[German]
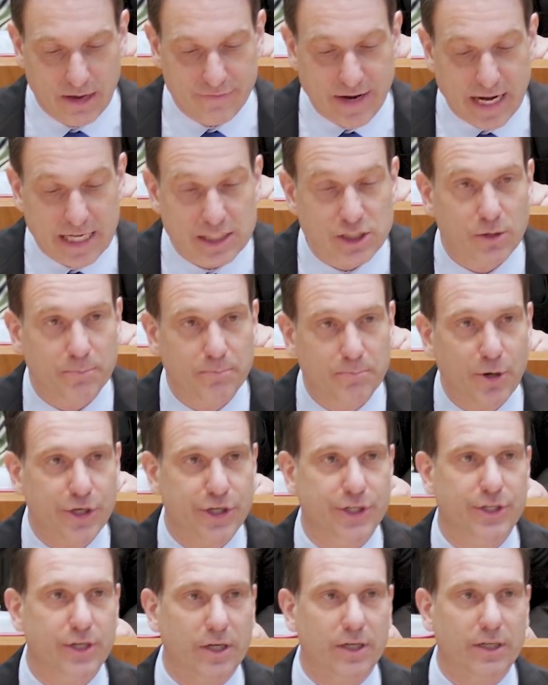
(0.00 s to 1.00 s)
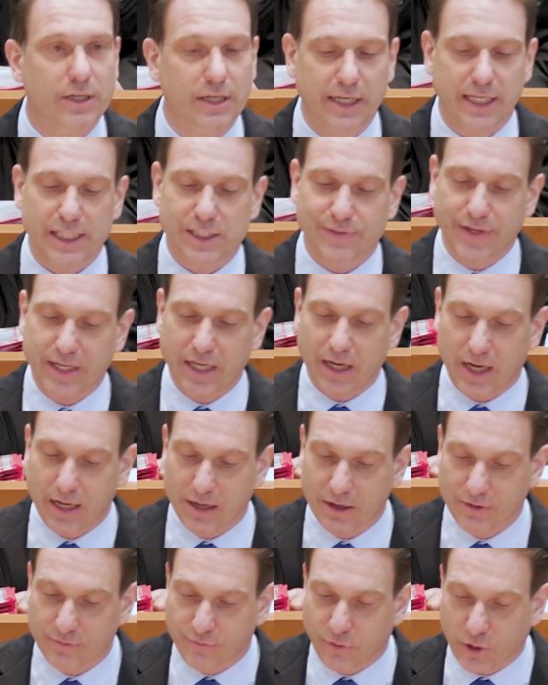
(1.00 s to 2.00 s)
Wer also möchte, dass wieder
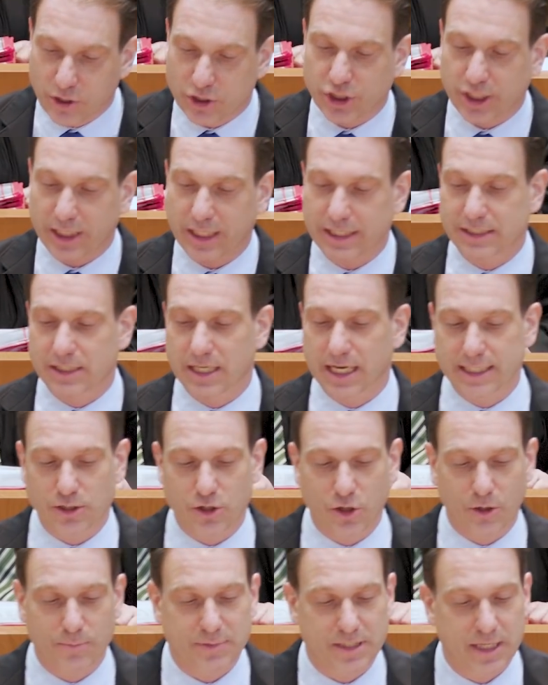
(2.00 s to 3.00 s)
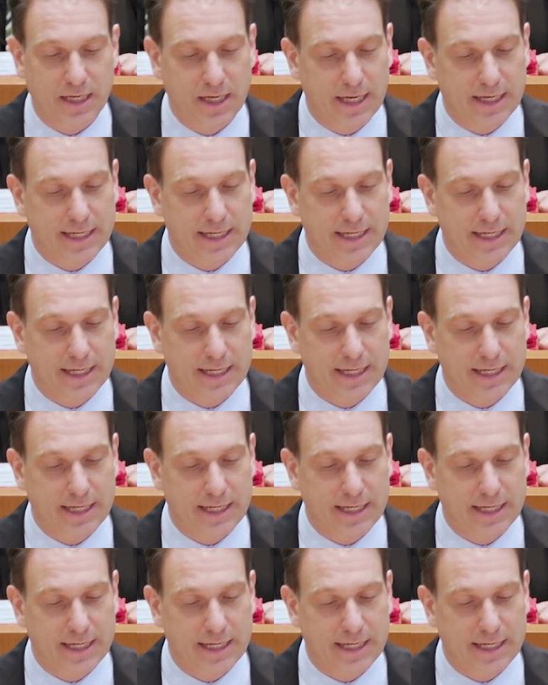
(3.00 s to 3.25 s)
Fortschritt ins Land kommt,